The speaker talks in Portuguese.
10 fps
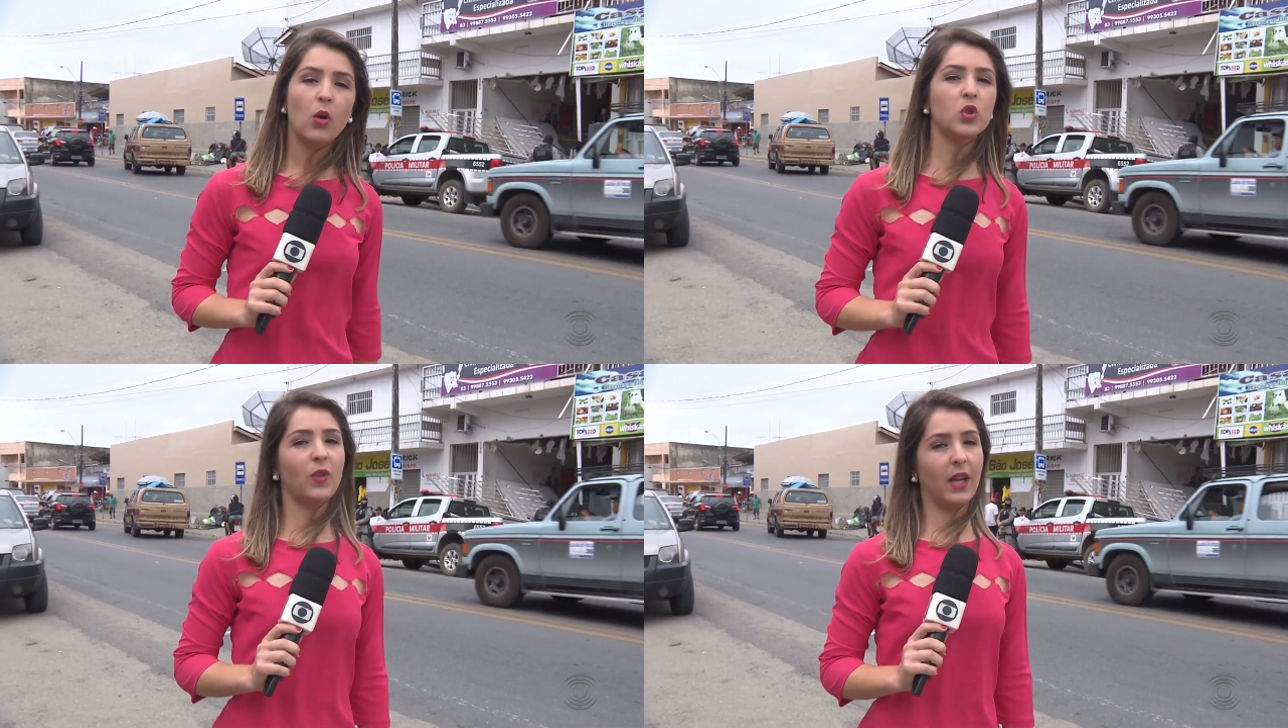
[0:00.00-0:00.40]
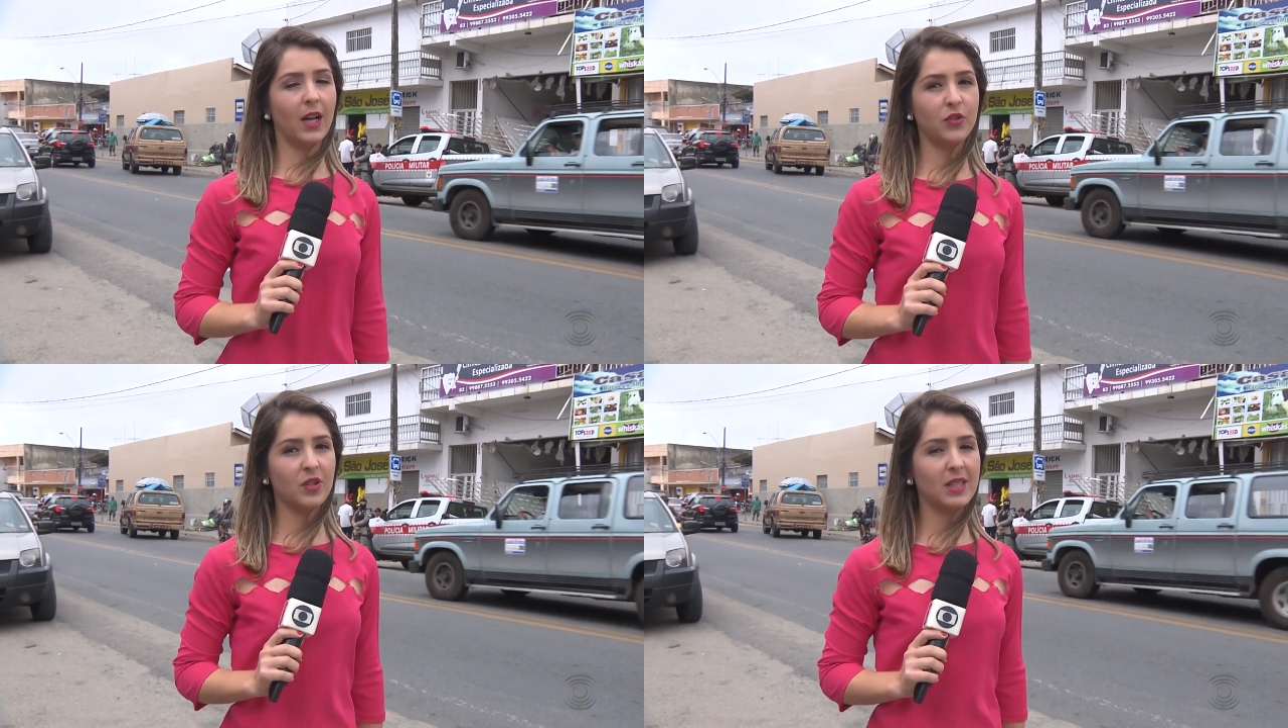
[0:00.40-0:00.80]
Os
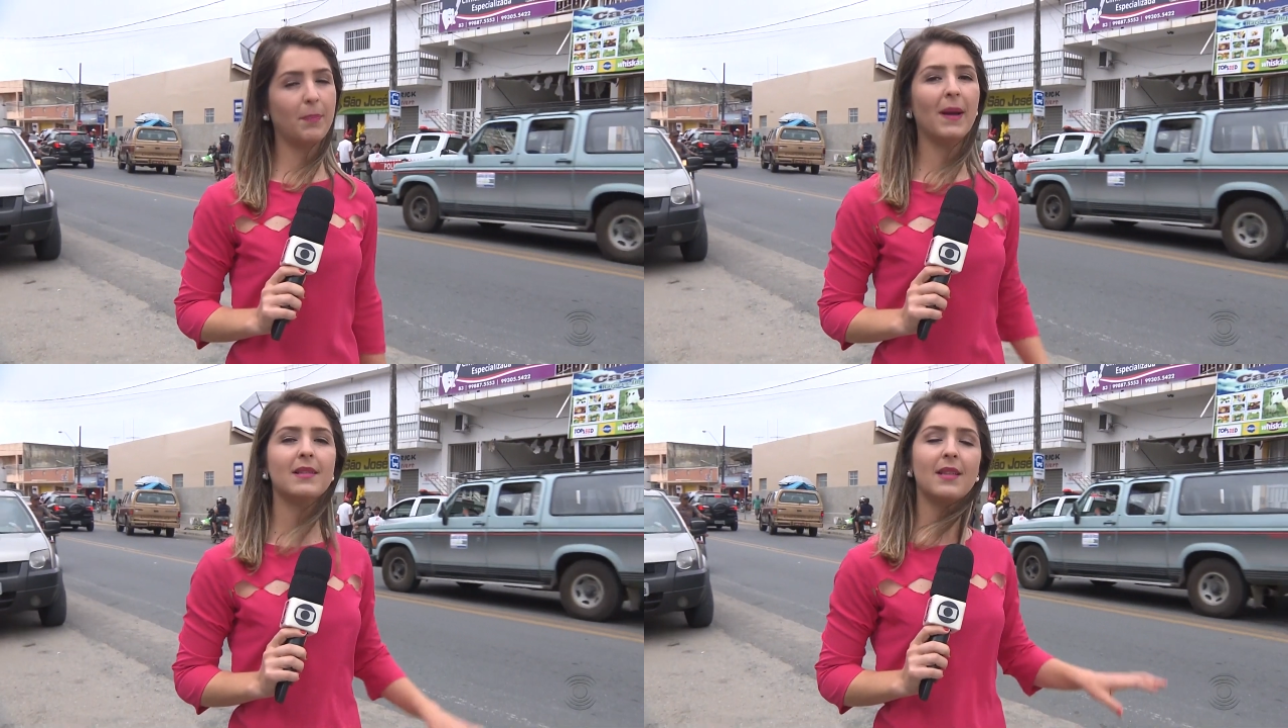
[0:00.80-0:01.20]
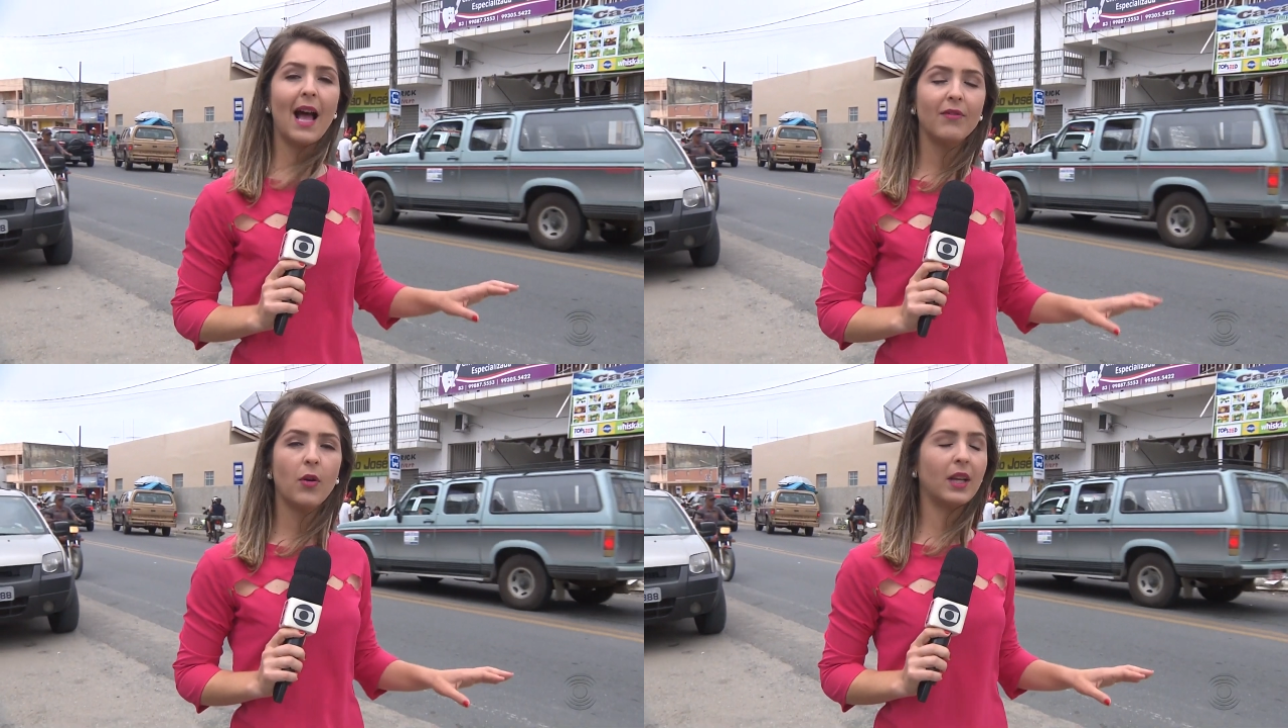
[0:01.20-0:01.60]
feirantes que
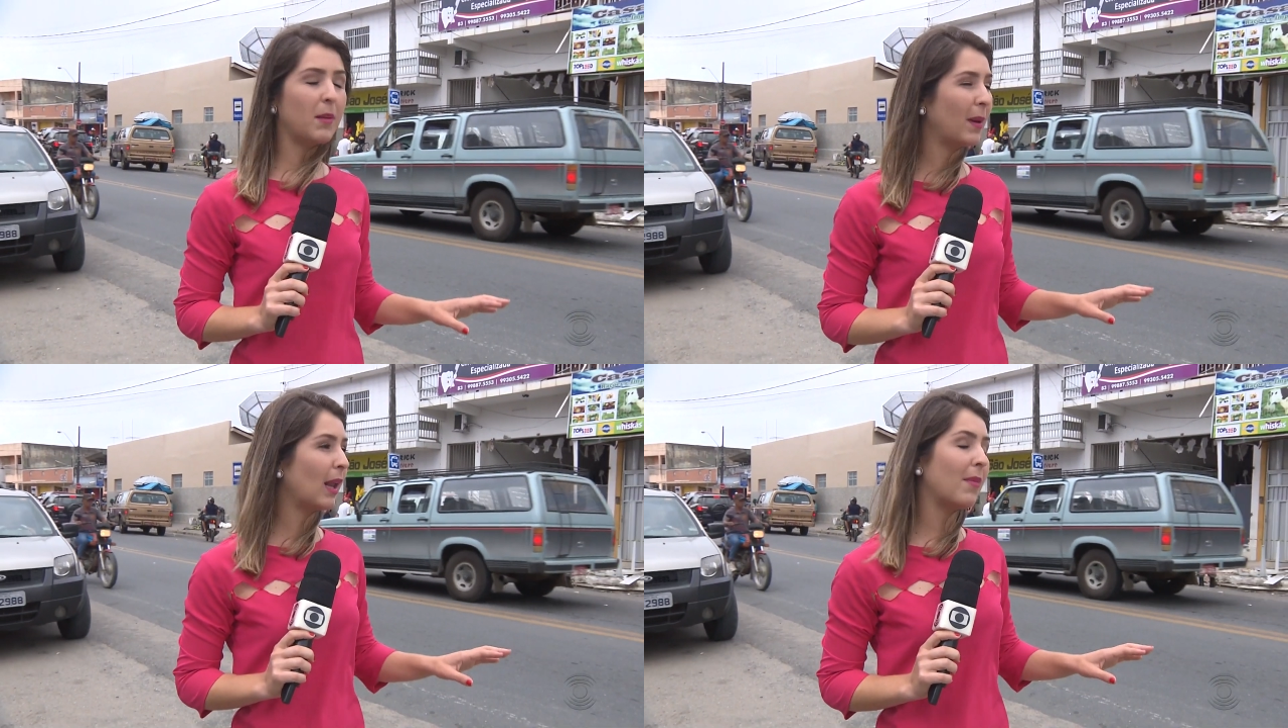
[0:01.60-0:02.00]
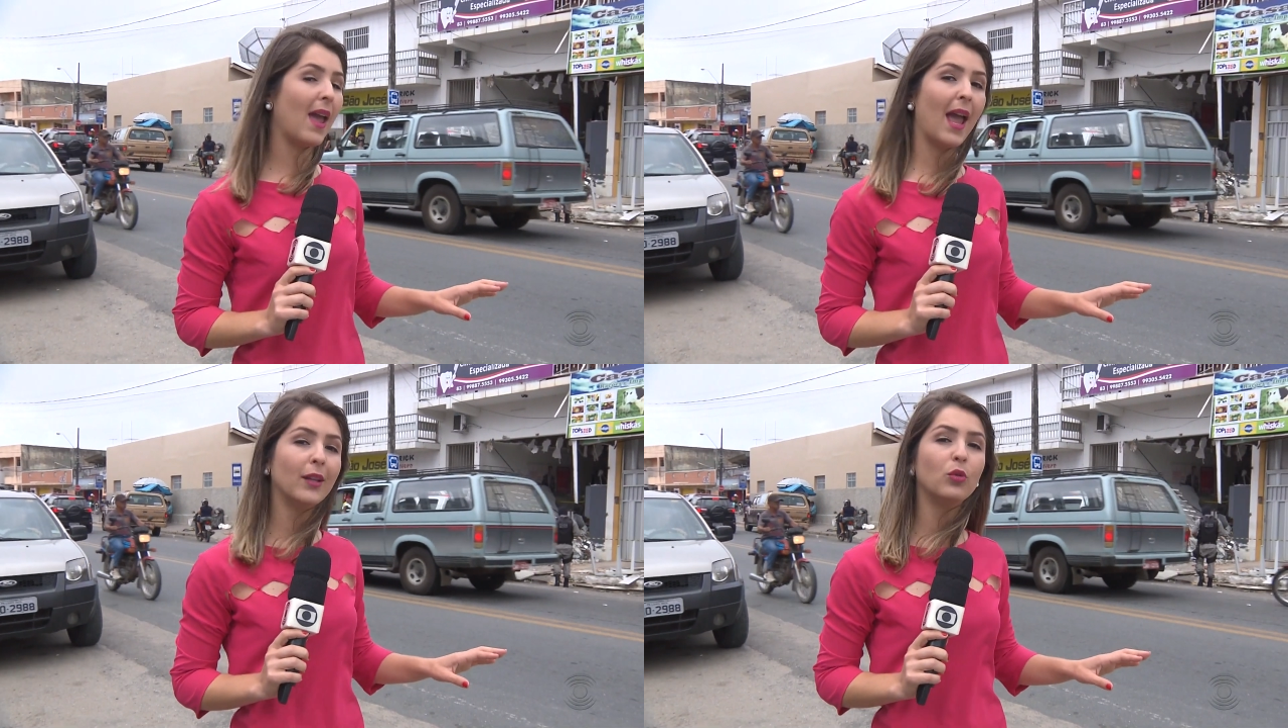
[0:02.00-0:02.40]
passavam aqui pela
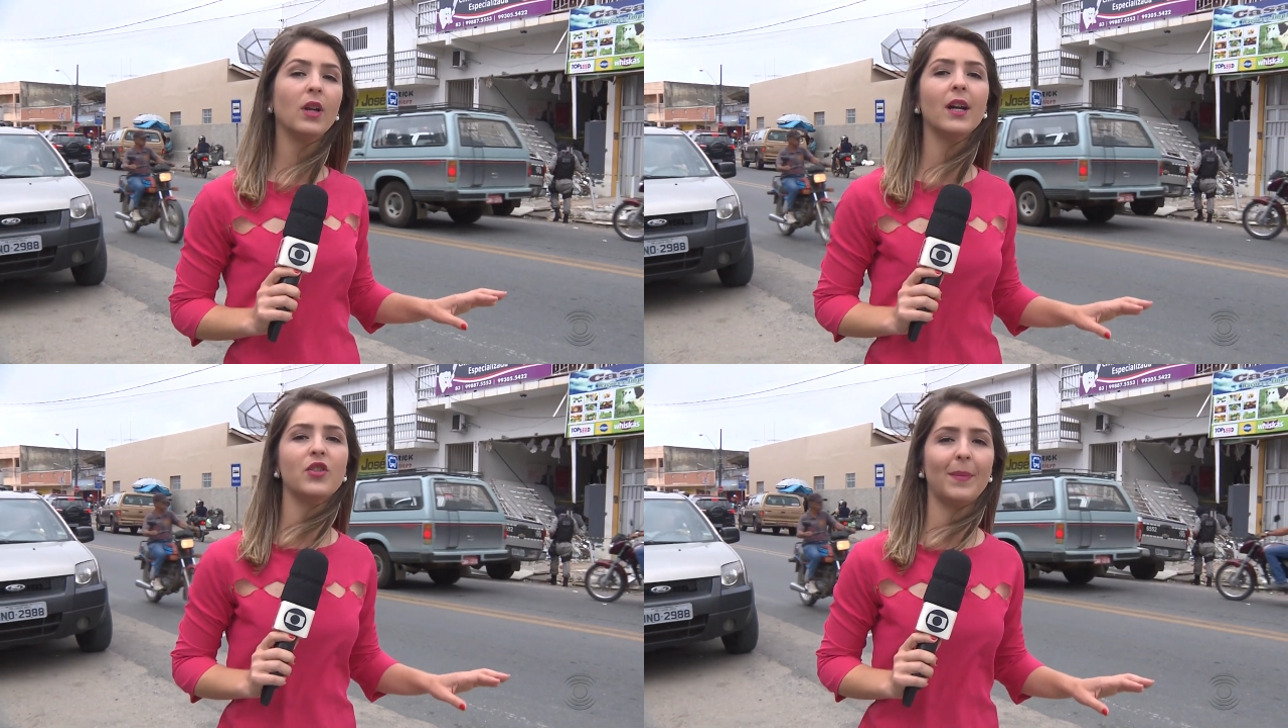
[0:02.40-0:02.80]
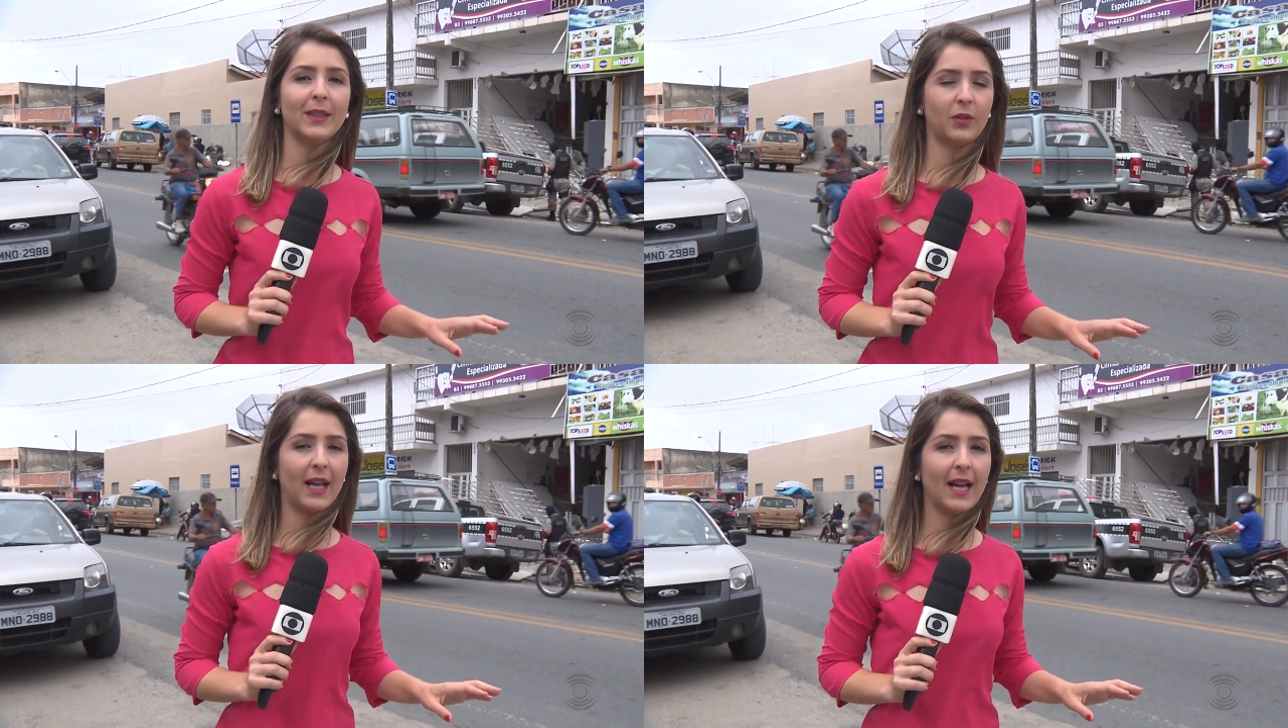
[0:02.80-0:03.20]
BR durante a
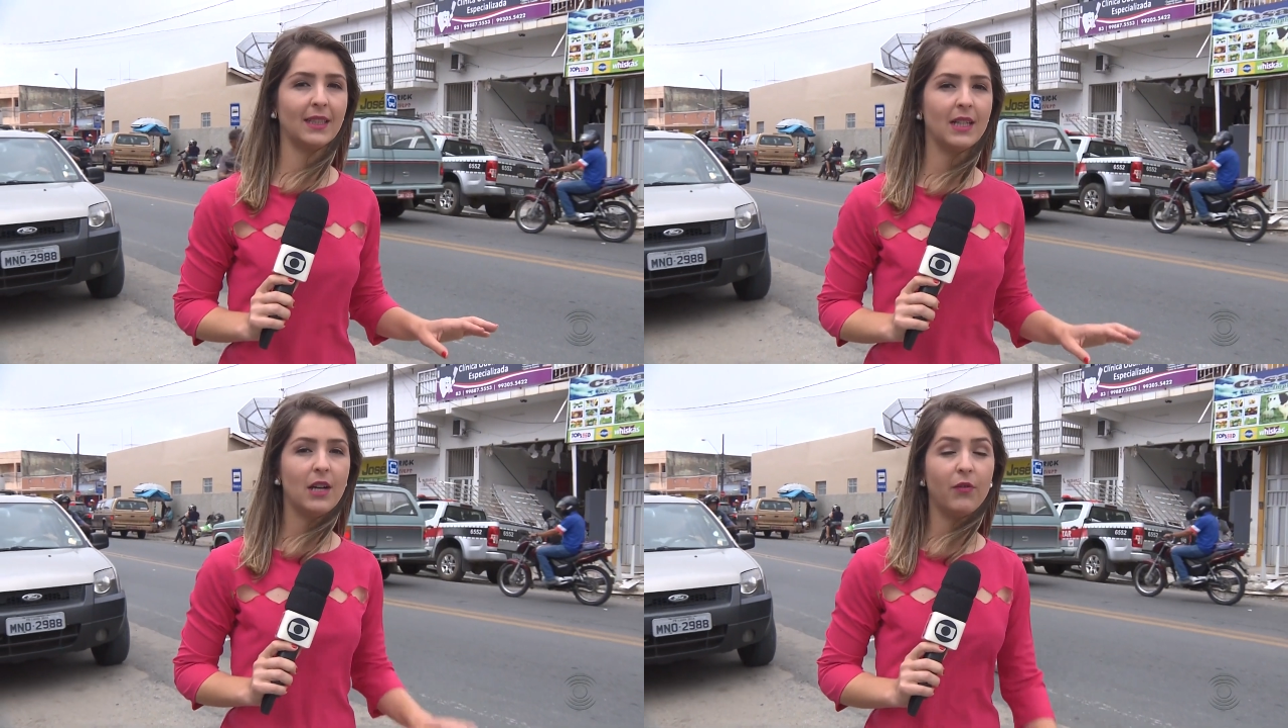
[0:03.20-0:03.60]
madrugada